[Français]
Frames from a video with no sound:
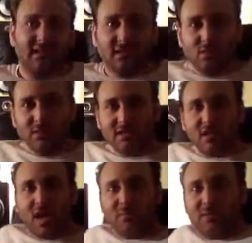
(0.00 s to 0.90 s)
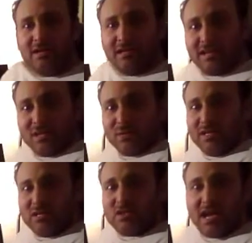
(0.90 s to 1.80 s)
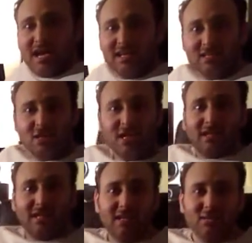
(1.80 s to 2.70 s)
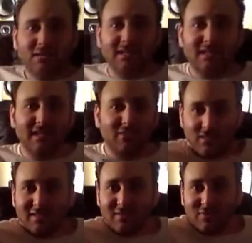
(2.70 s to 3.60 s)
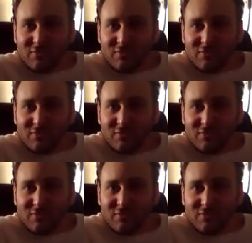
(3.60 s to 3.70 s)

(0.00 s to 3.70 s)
Can we stop? Can we change? Can we love